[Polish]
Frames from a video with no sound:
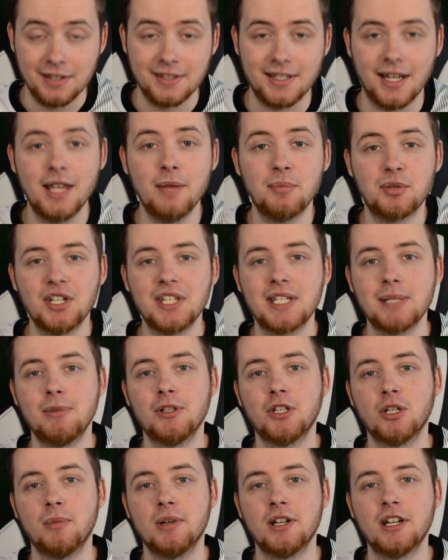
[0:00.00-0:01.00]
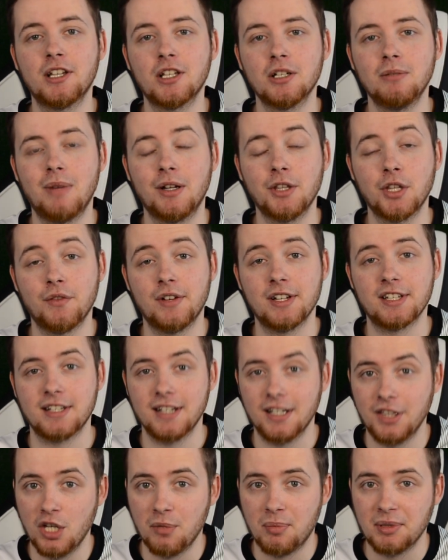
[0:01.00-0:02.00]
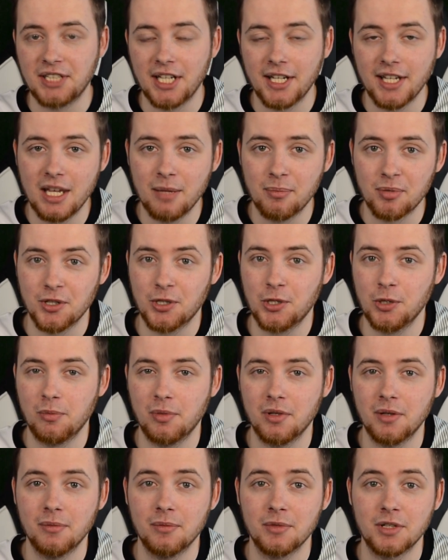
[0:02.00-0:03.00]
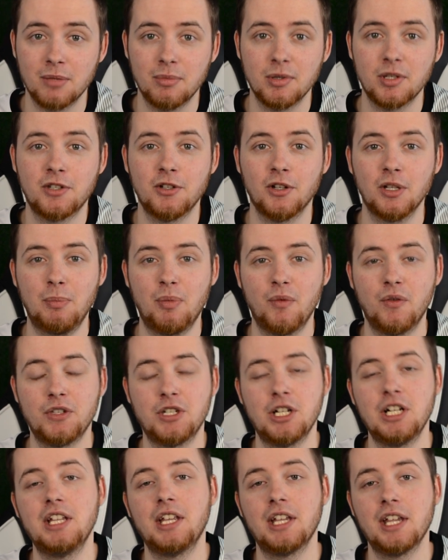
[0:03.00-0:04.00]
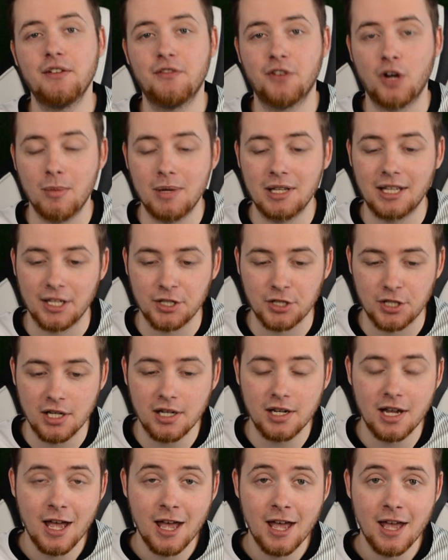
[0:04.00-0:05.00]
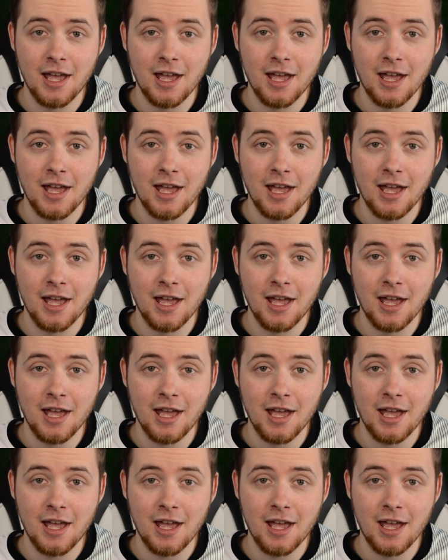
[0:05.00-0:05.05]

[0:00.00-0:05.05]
Zanim przejdziemy do meritum, mam do Was jedno pytanie i prosiłbym, żebyście odpowiedzieli na nie w komentarzach.